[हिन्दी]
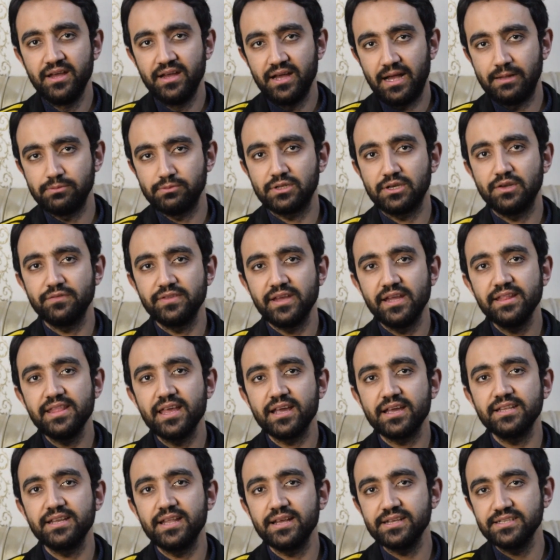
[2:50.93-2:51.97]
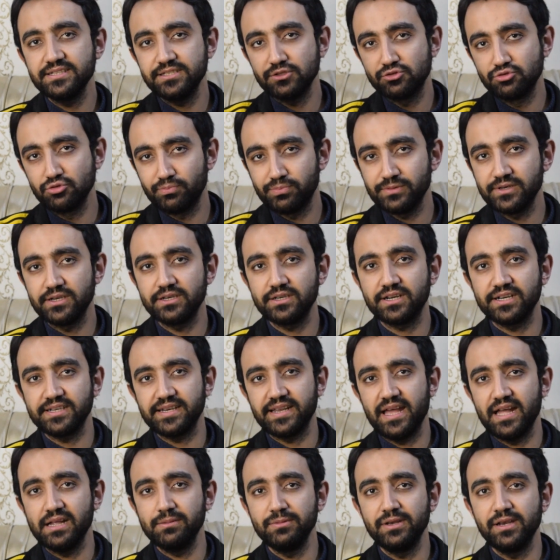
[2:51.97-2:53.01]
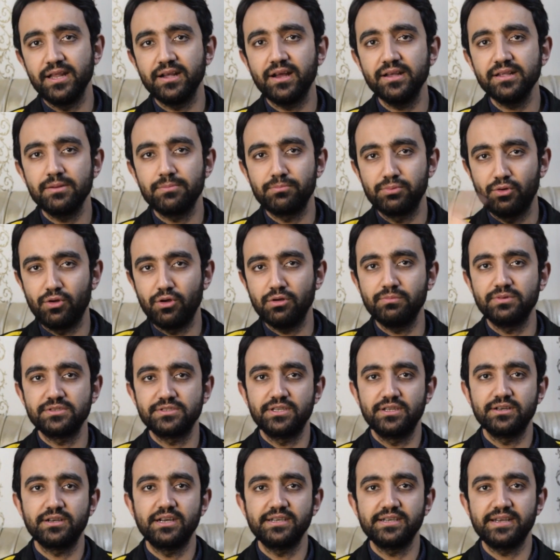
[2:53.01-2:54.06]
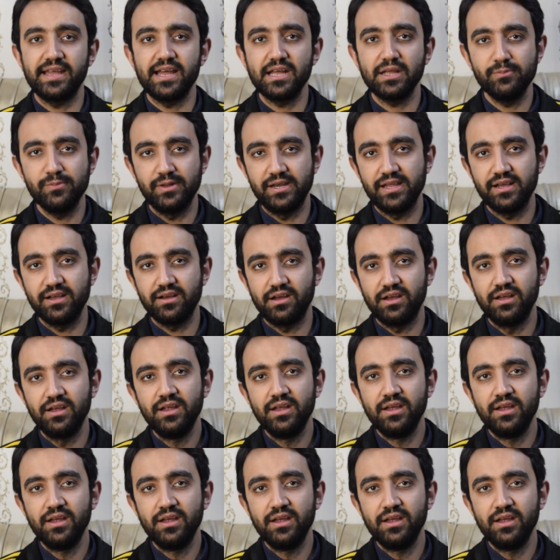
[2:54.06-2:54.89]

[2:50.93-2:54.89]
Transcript: अब सिर्फ ये देखना है कि इसे सुपर हिट का टैग मिलेगा या ब्लॉकबस्टर का टैग मिलेगा